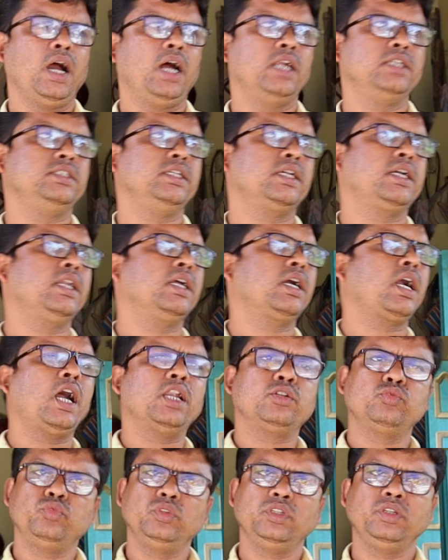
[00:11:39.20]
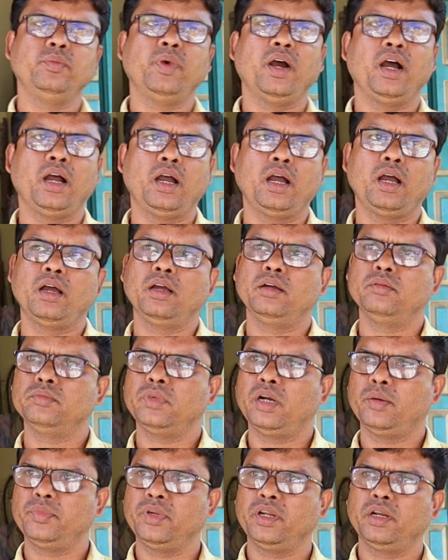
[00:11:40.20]
আর যেখানে কাঠগুড়ি বা
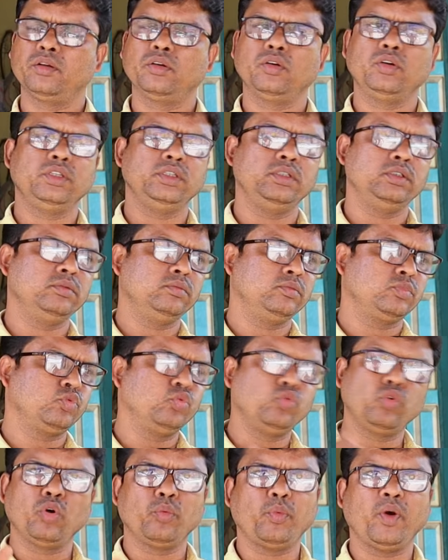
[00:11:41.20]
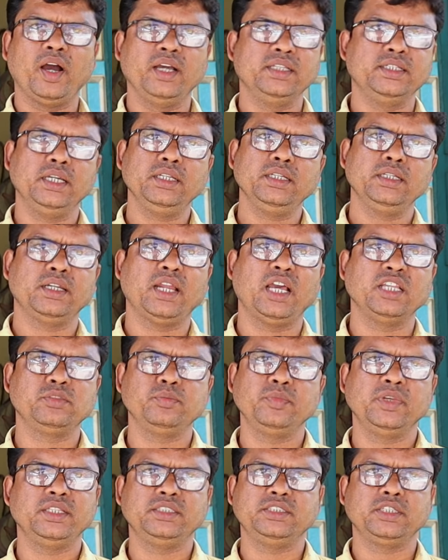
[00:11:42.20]
আপনার ওই কুড়ো পাওয়া যায় রাইস
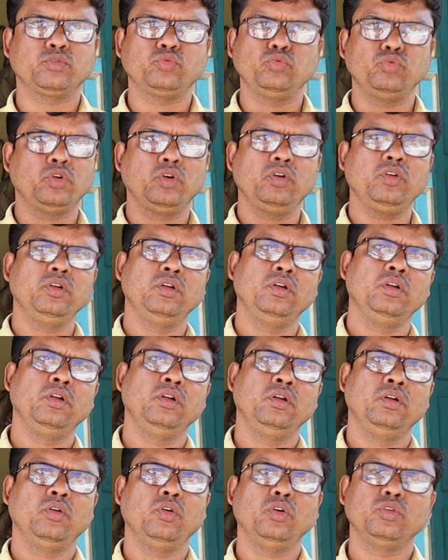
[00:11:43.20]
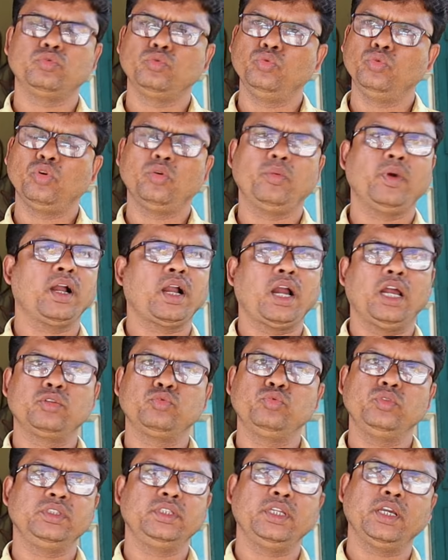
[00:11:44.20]
মিলের যে কুড়ো ওই কুড়ো বা
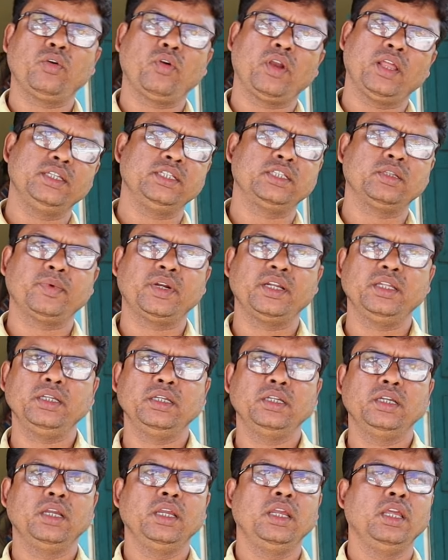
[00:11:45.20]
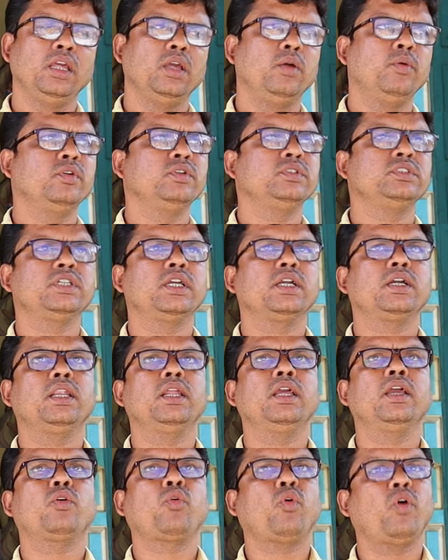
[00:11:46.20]
কাঠগুড়ি দিয়ে করা যেতে পারে এবং
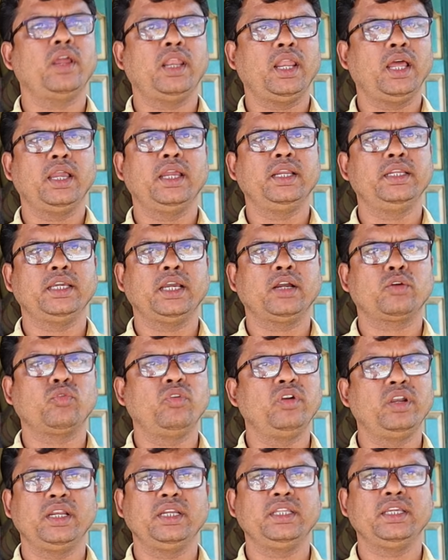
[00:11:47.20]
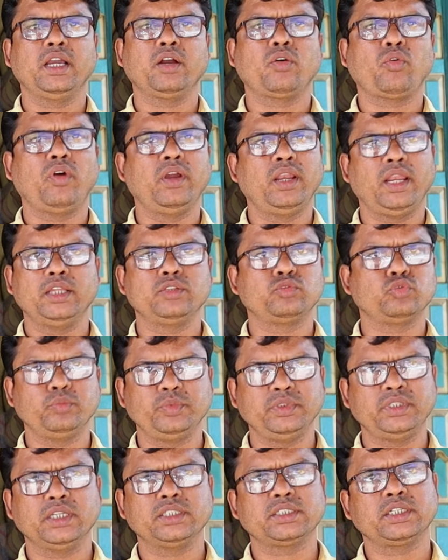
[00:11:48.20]
যেখানে কয়লা এরিয়া কোল্ড এরিয়া কয়লায়
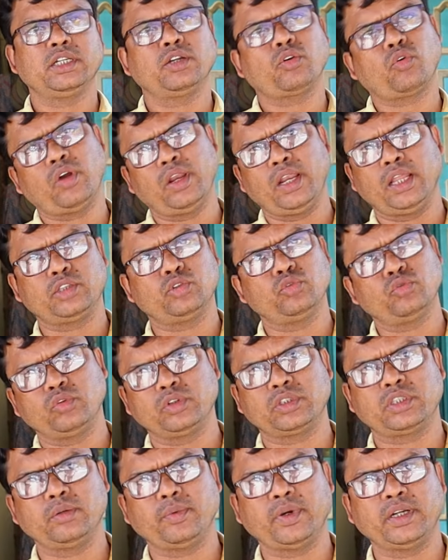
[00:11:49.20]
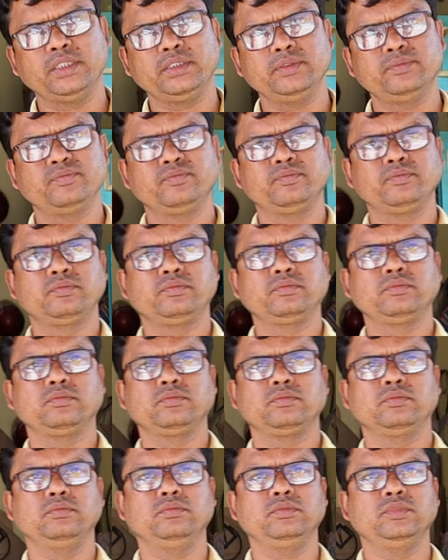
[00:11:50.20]
সুবিধা সেখানে কয়লাতেও করতে পারে আচ্ছা
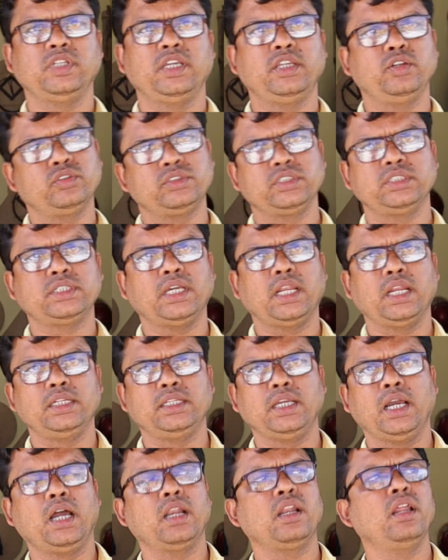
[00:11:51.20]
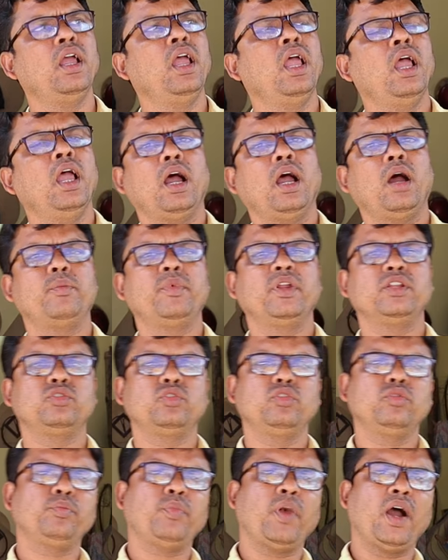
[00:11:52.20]
হুম এই হচ্ছে জ্বালানি আর আপনার
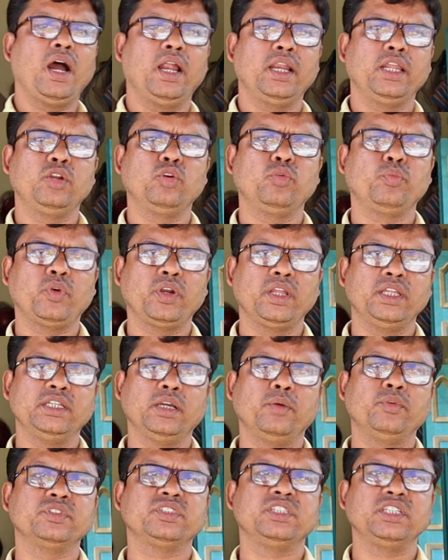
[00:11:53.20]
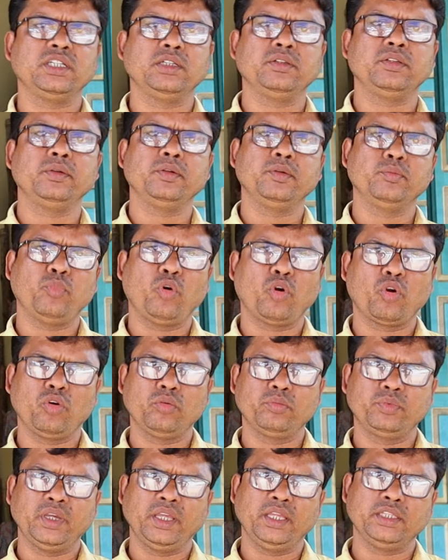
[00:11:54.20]
ধরুন পাহাড়ের ওপরে যেমন সিকিটিং
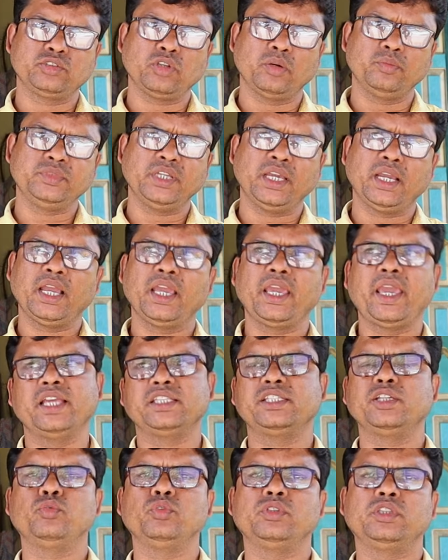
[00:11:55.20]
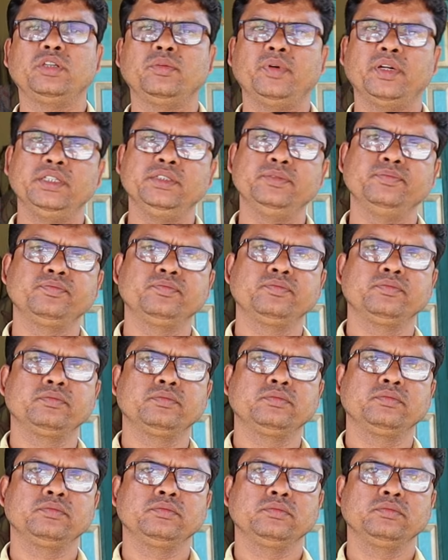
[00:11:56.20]
বরফ এই সব জায়গায় গ্যাসে করতে পারে
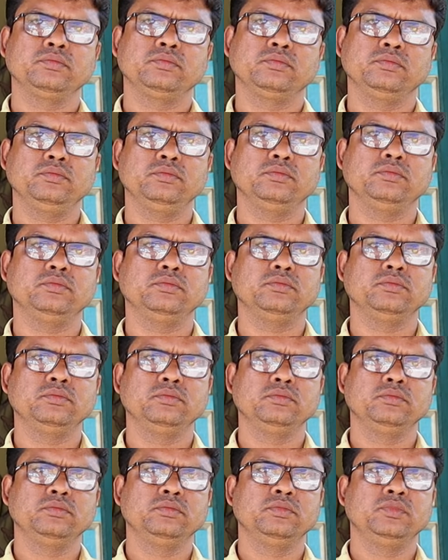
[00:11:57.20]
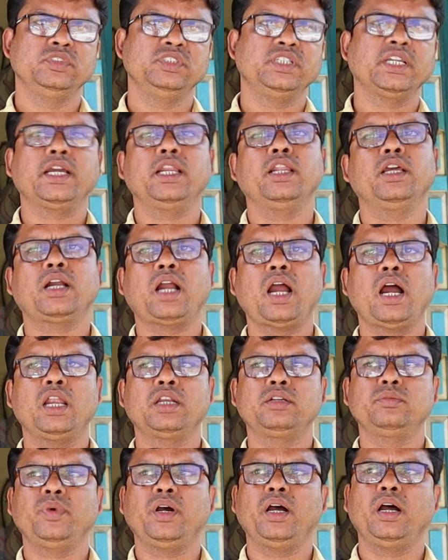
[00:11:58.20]
আচ্ছা হুম যেখানে
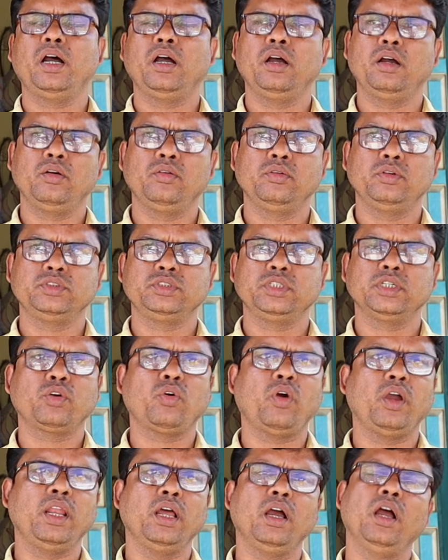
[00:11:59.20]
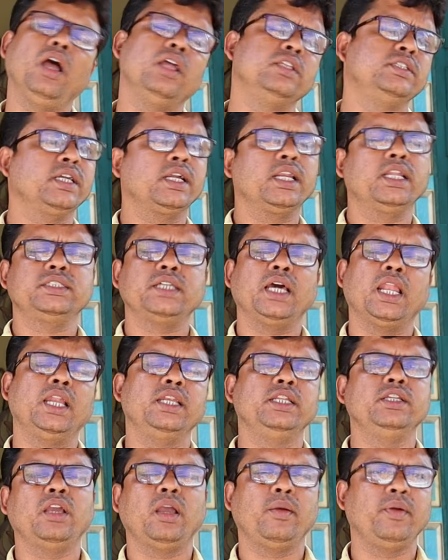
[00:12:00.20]
কাঠ বা যেখানে হ্যাঁ,
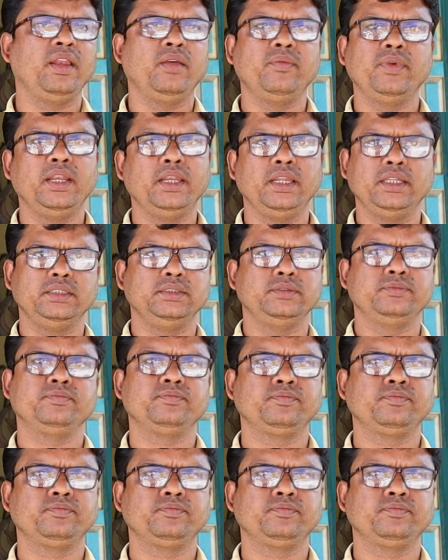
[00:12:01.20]
জ্বালানি অ্যাভেলেবেল নেই